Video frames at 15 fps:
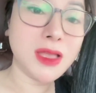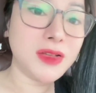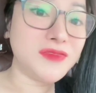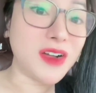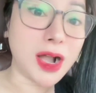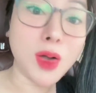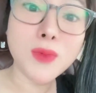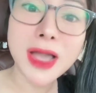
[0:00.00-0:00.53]

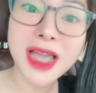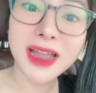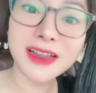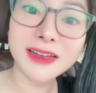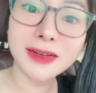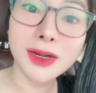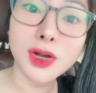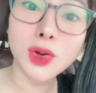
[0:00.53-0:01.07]
và không
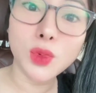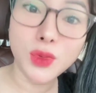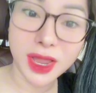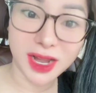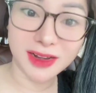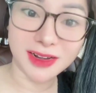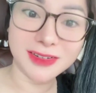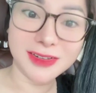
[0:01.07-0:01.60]
ai được
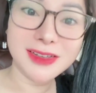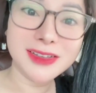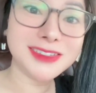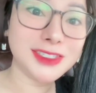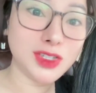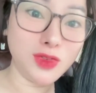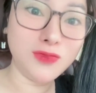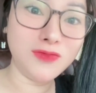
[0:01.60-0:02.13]
quyền
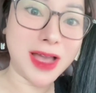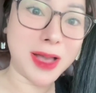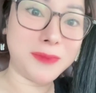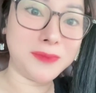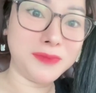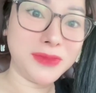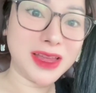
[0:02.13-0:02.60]
xúc phạm